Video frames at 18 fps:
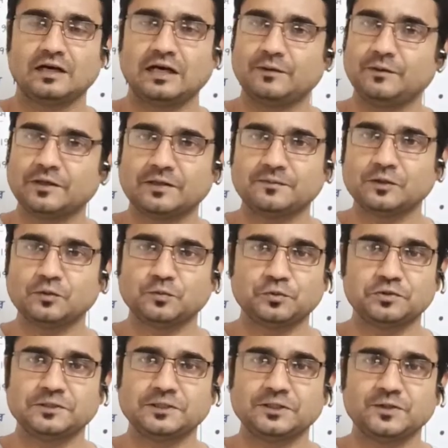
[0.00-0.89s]
আবার আমরা
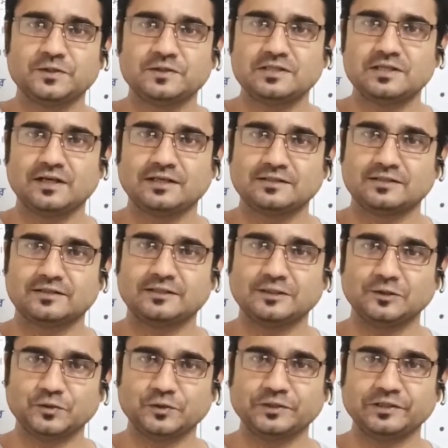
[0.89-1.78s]
উপস্থিত হয়েছি আজকে
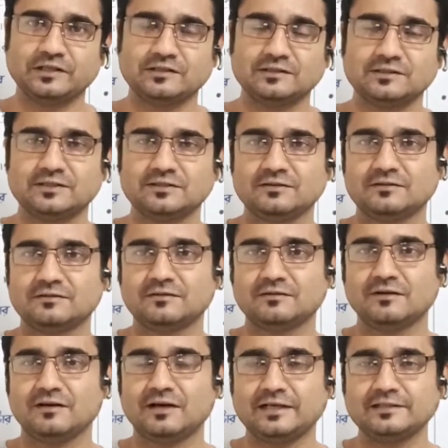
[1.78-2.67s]
টিউটোরিয়ালেতে
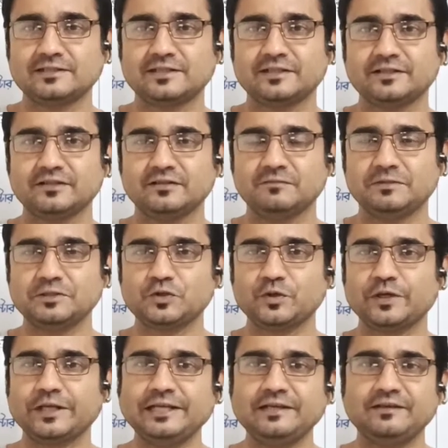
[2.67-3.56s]
আজকে একটি
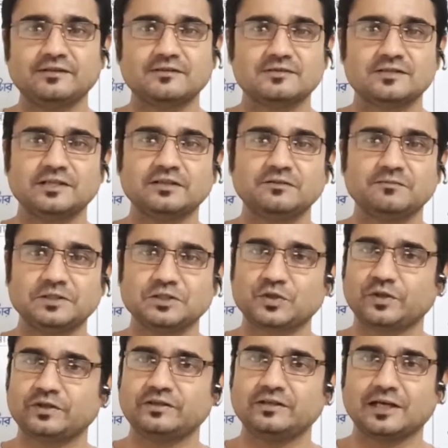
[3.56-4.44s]
ভীষণ ইন্টারেস্টিং
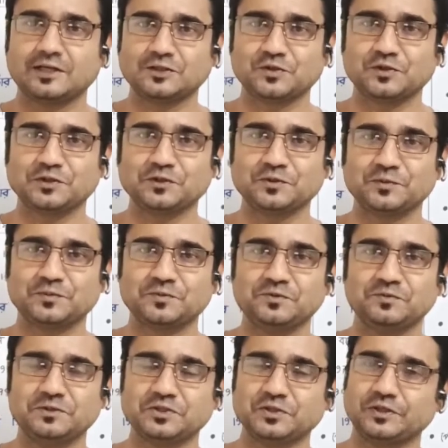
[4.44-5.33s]
বিষয় নিয়ে আলোচনা করব
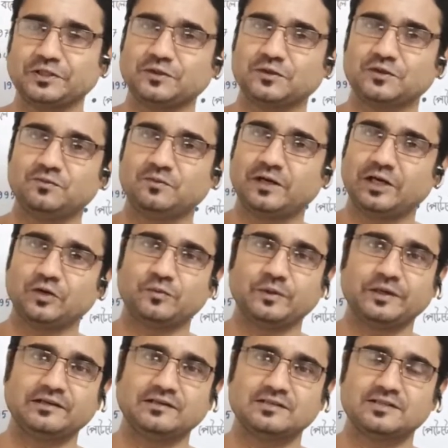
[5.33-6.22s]
বিষয়টি হলো
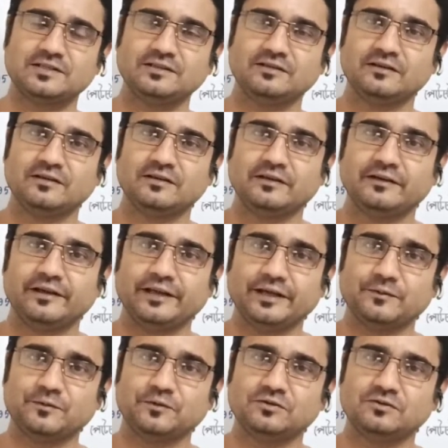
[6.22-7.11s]
বায়োপাইরেসি
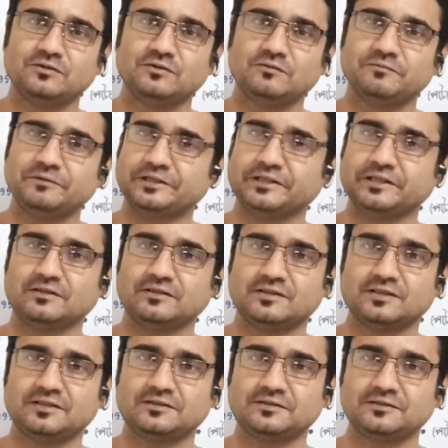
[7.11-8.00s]
এবং পেটেন্ট
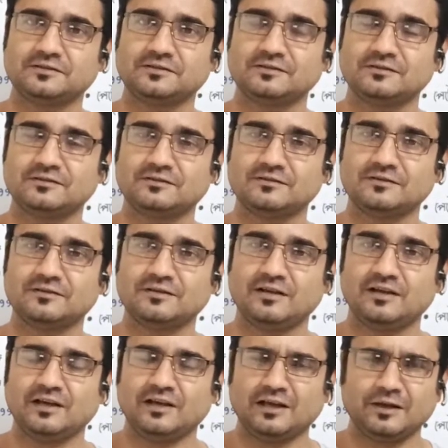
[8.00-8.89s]

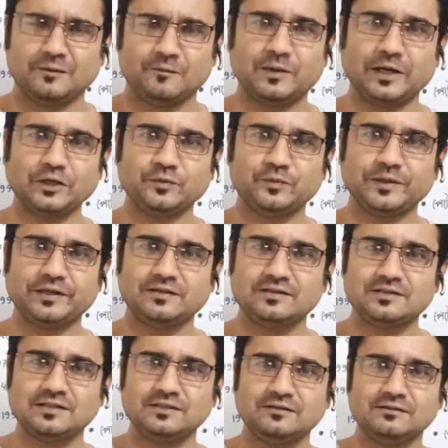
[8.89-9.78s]

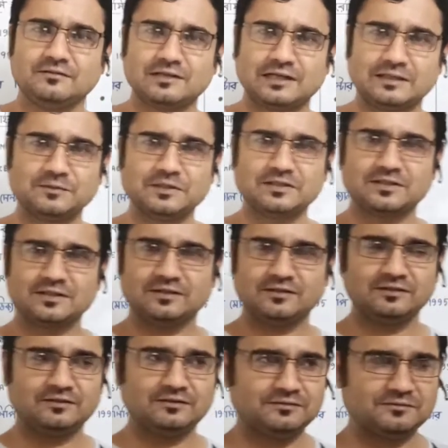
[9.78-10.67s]
বায়োপাইরেসি টার্মটার
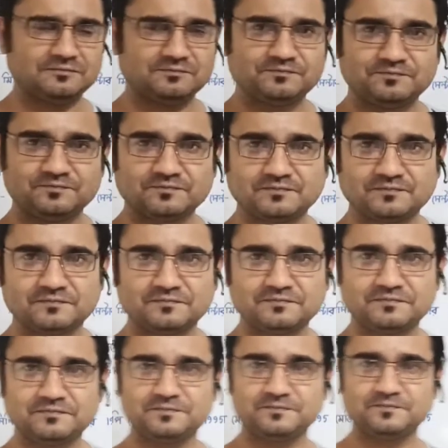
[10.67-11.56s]
সাথে
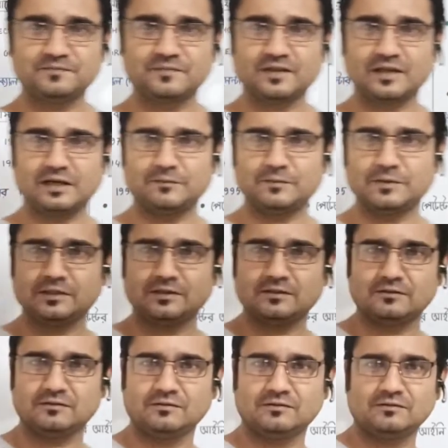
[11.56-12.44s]
আমরা
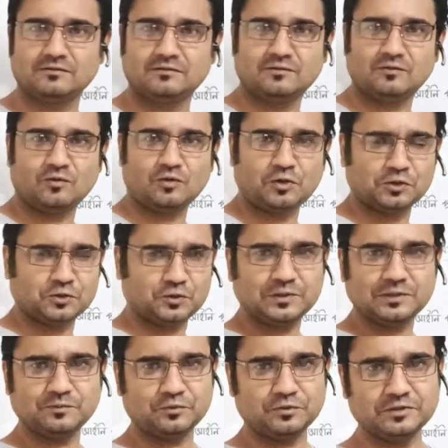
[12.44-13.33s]

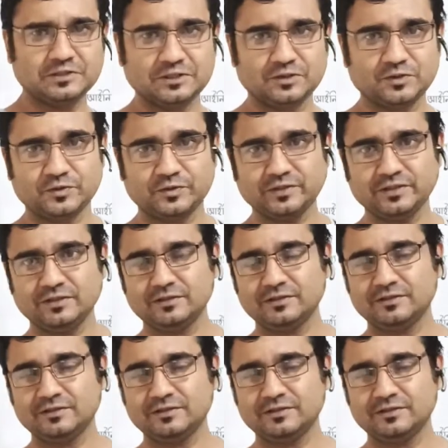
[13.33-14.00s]
অতটা পরিচিত নই